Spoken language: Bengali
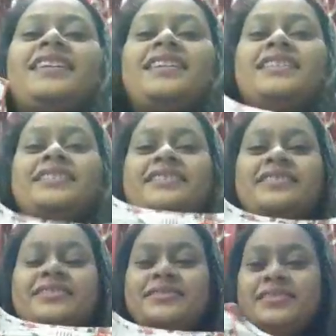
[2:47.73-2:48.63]
আর
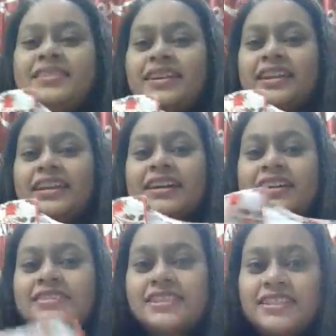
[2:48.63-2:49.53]
এটা
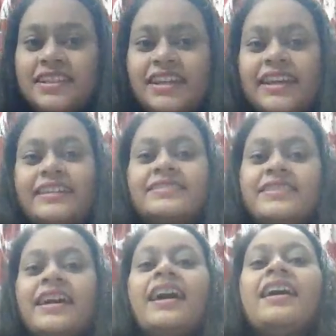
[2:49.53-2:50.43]
সাথে
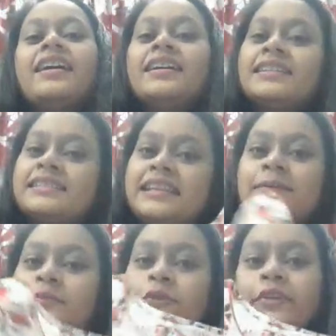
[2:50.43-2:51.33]
এক্সট্রা
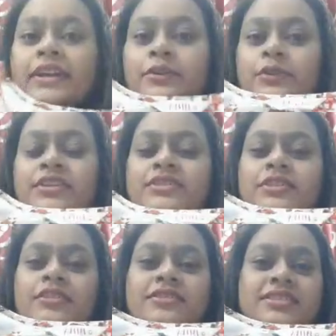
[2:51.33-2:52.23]
স্লিপ প্রোভাইড
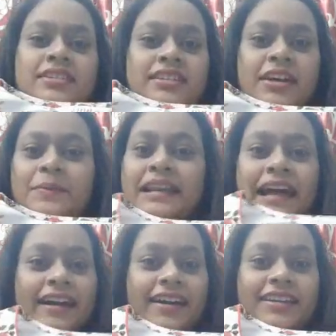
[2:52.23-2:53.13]
করেছিল যেটা আমি
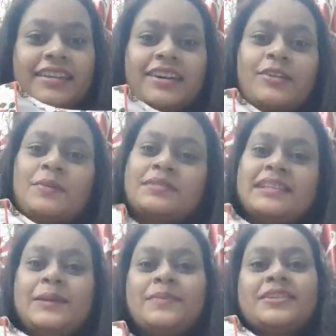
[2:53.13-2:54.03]
লাগাইনি কারণ আমি
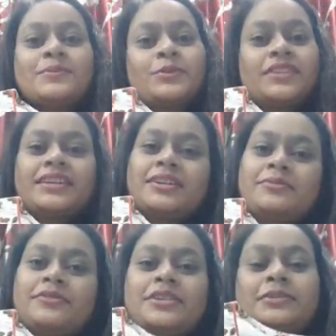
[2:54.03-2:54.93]
স্লিপলেস পরতেই
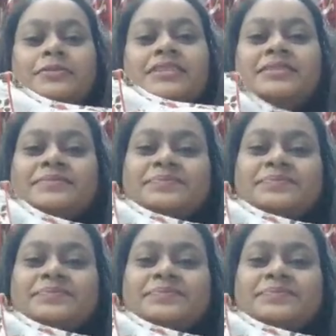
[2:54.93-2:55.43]
কমফর্টেবল